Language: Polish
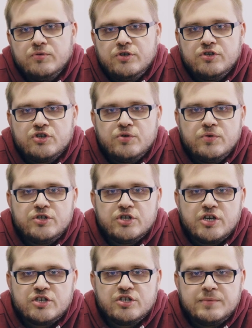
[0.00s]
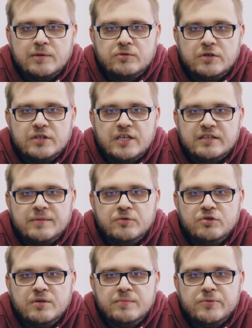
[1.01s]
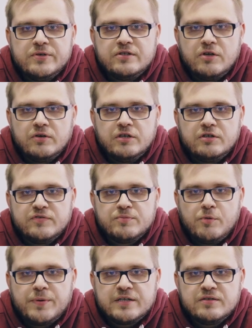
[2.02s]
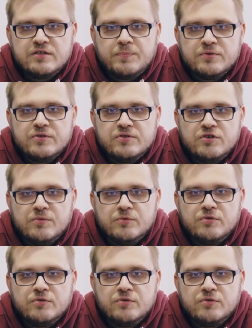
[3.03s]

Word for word: które cieszyły się szerszym autorytetem, które były zdolne do współpracy z opozycją,